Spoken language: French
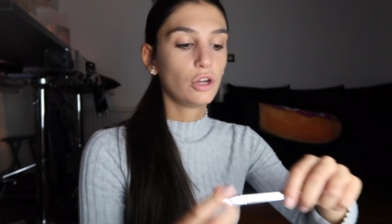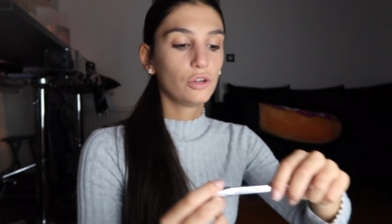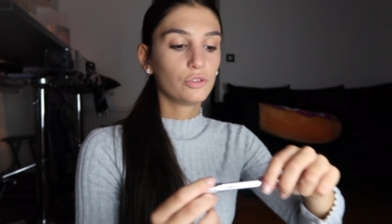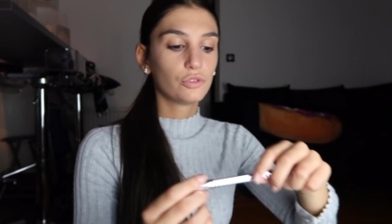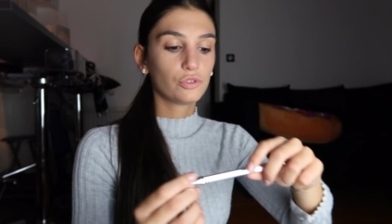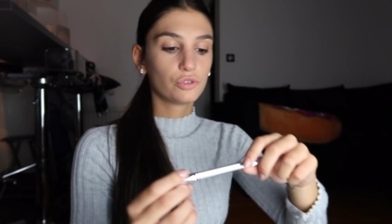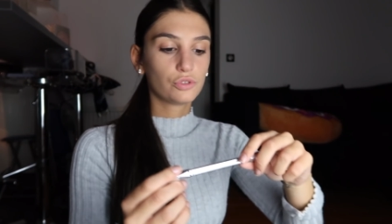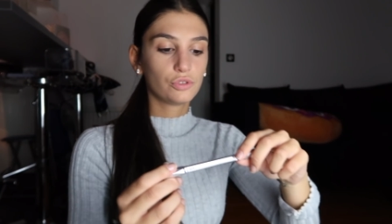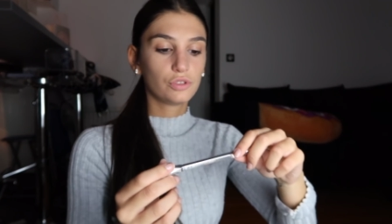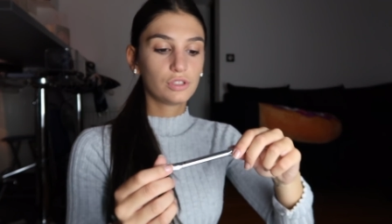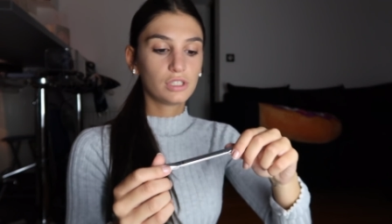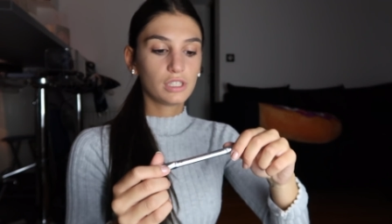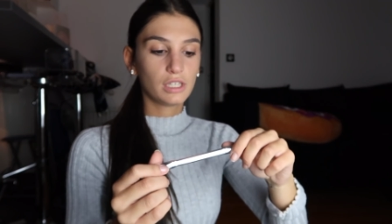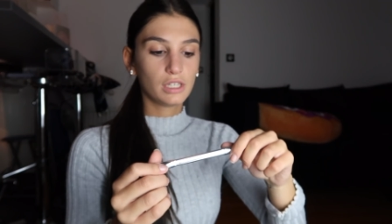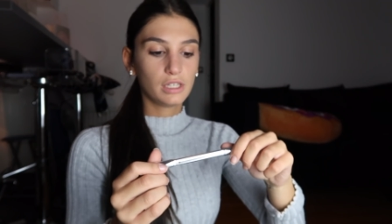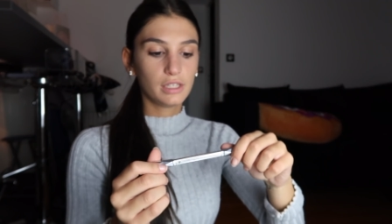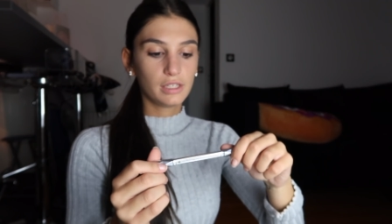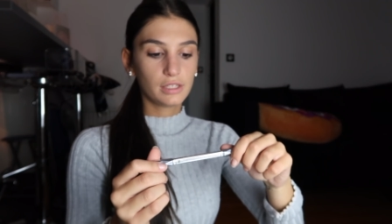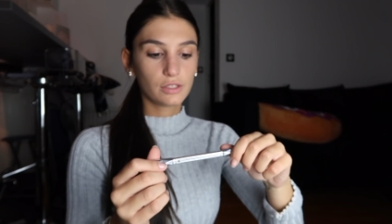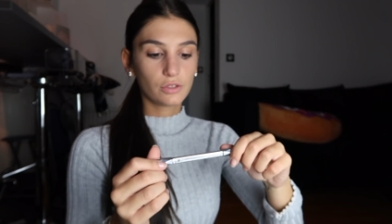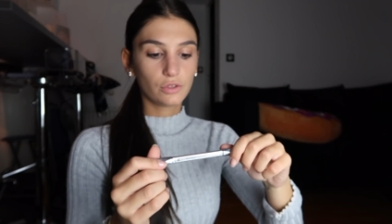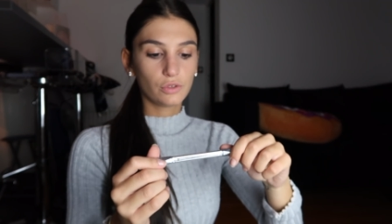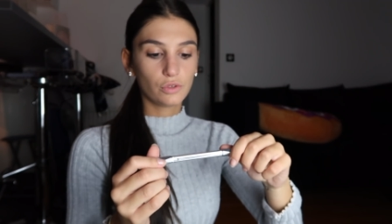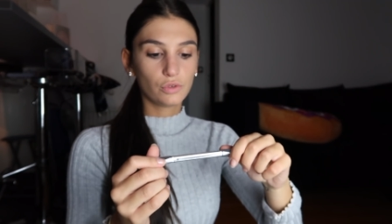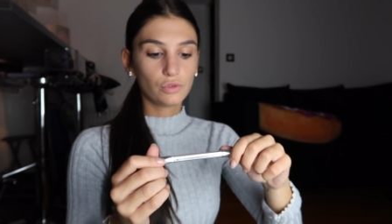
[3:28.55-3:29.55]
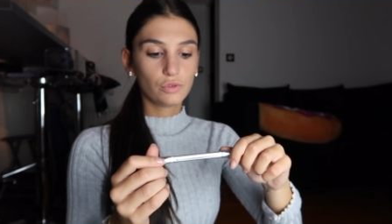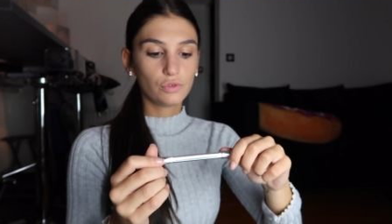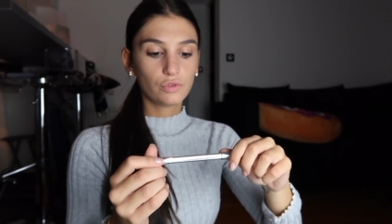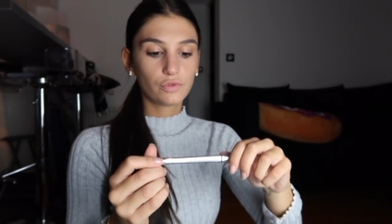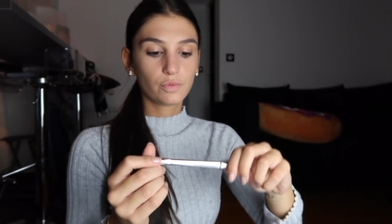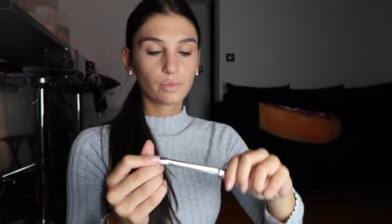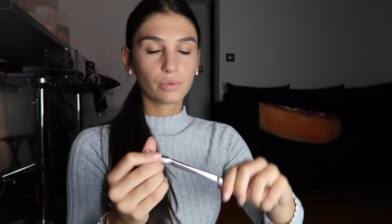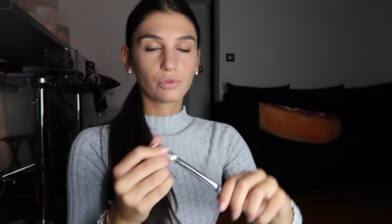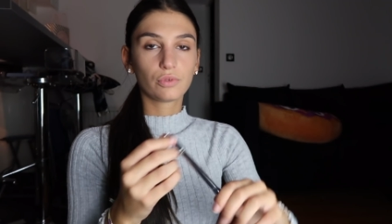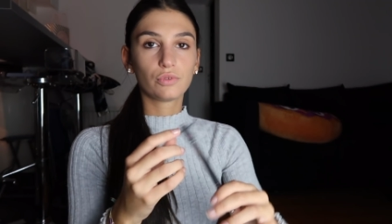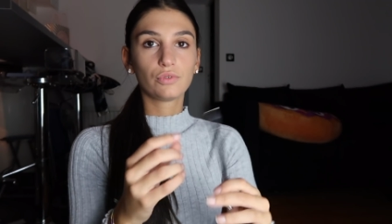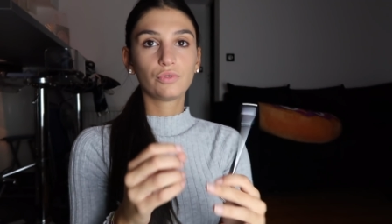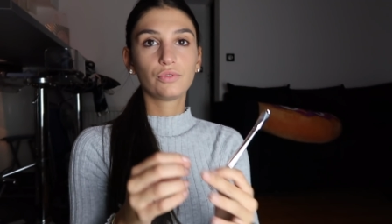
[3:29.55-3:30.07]
Donc j'utilise le Goof
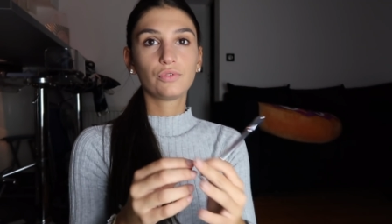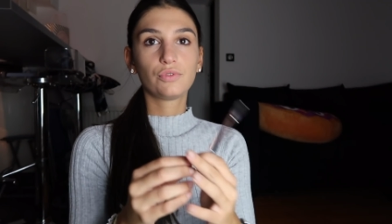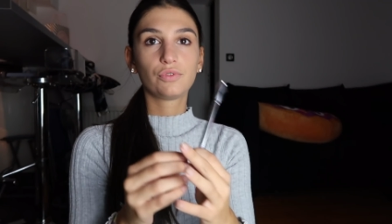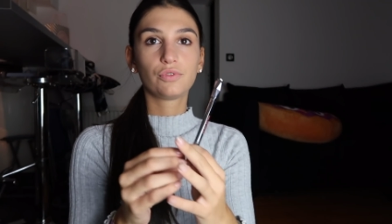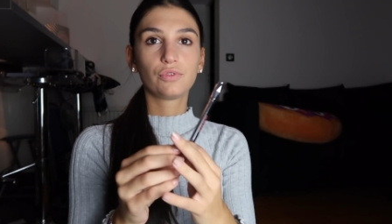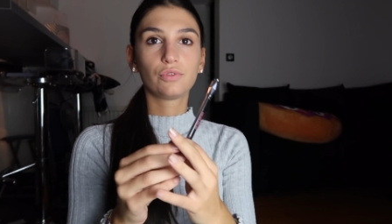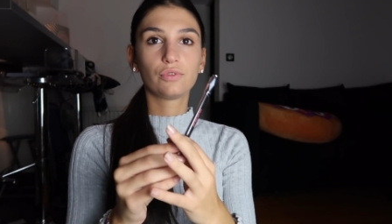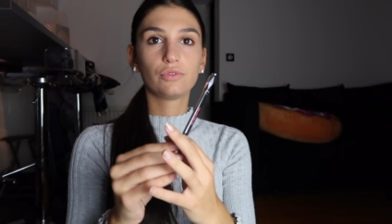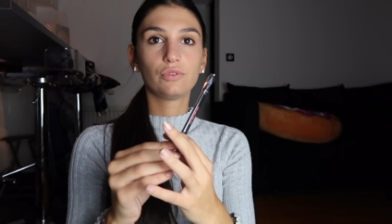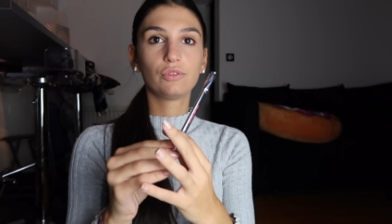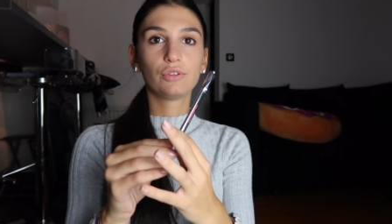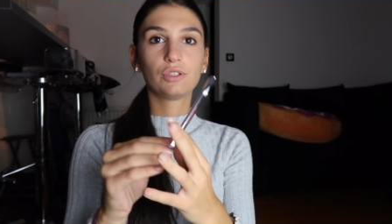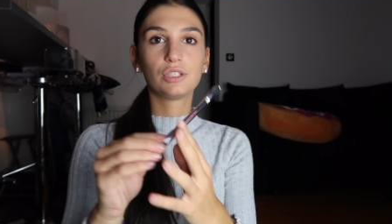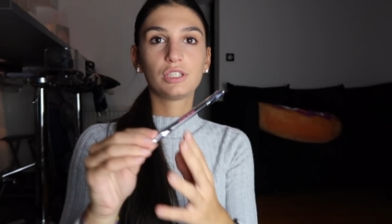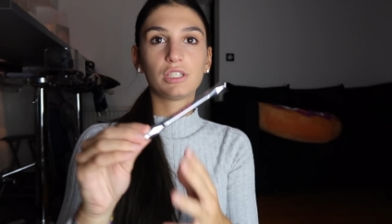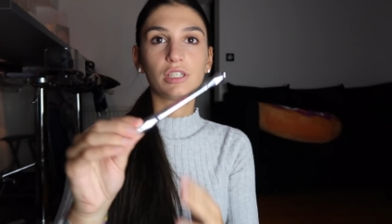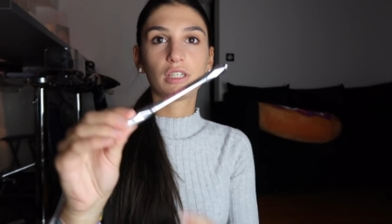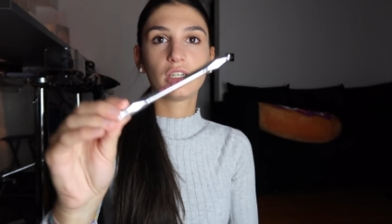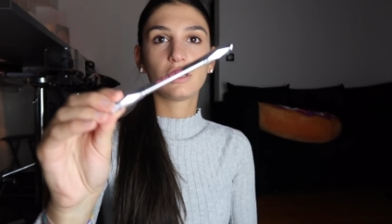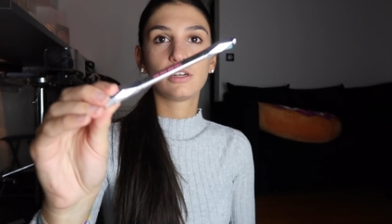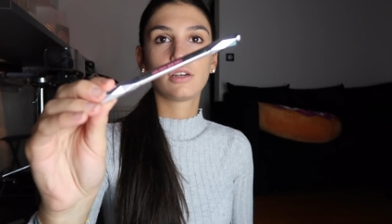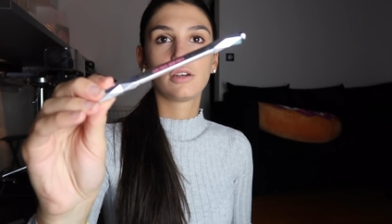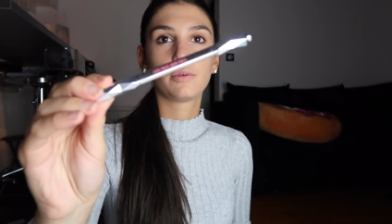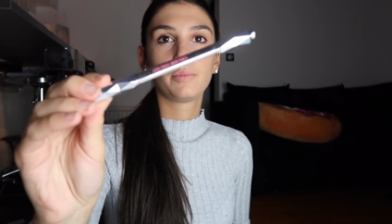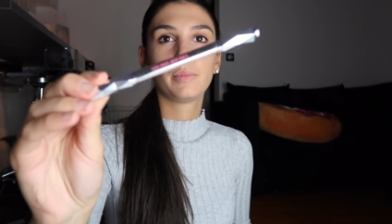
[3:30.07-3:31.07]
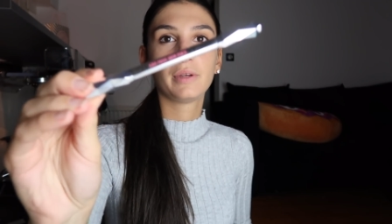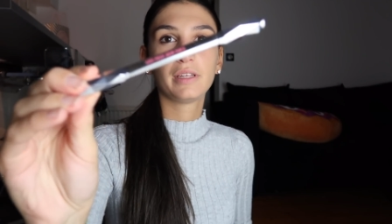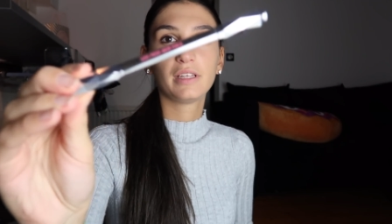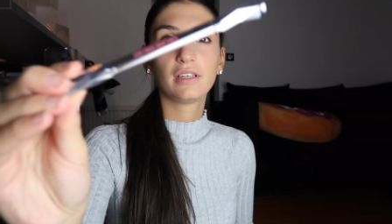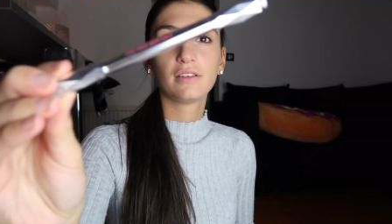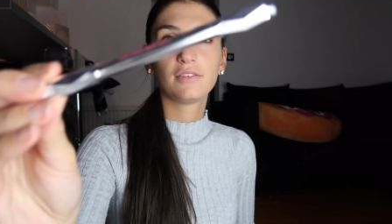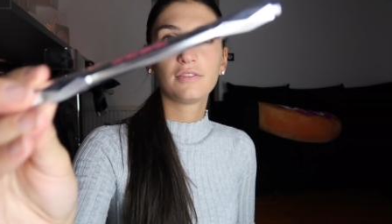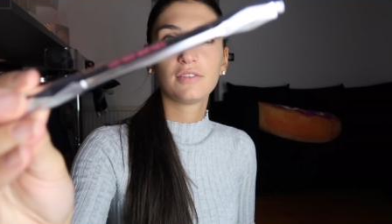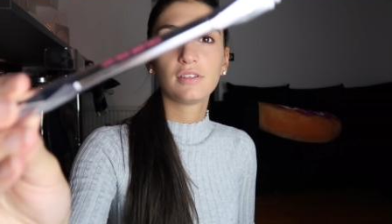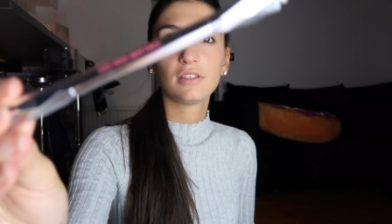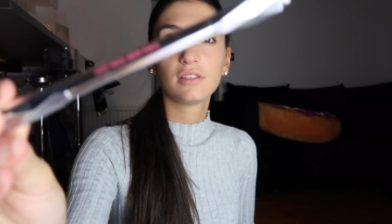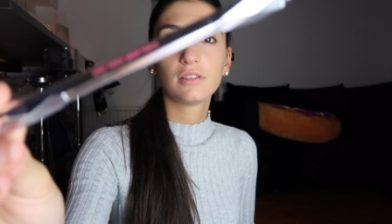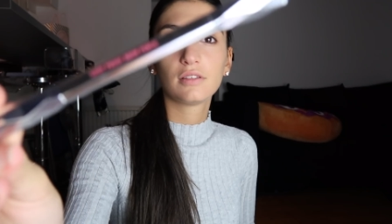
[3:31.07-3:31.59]
Proof de chez euh,
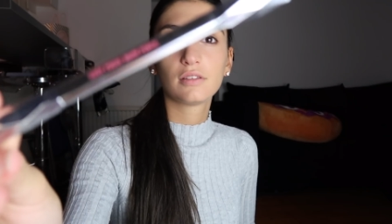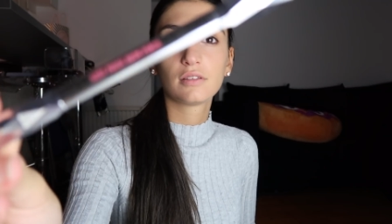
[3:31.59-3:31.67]
Benefit.